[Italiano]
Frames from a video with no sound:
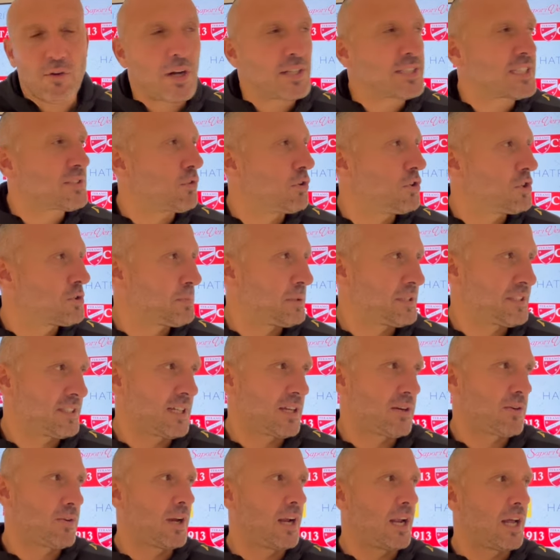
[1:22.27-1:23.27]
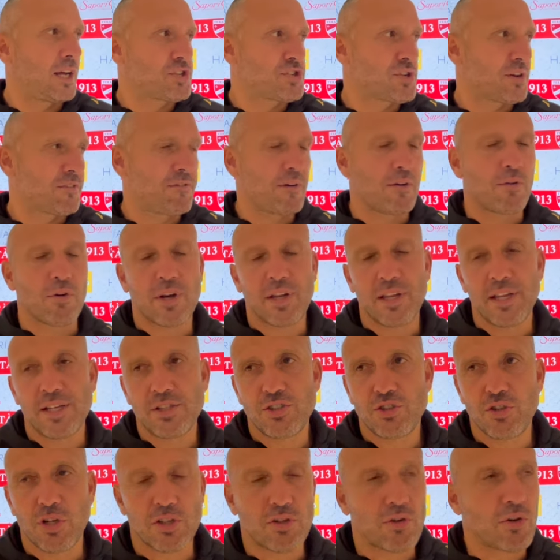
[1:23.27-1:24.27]
anzi voglio spezzare una lancia a favore dei
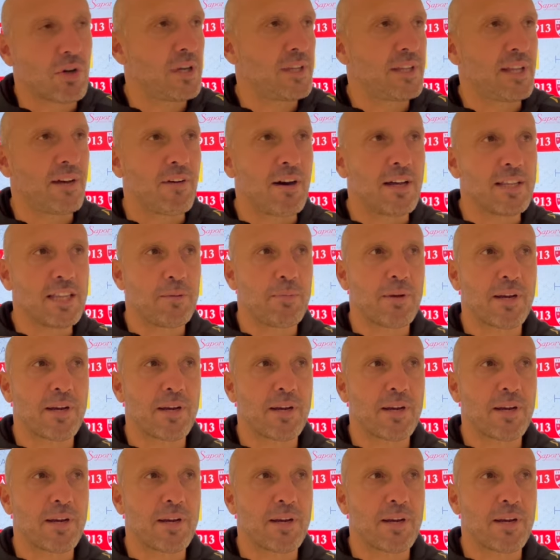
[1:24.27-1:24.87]
giocatori lì davanti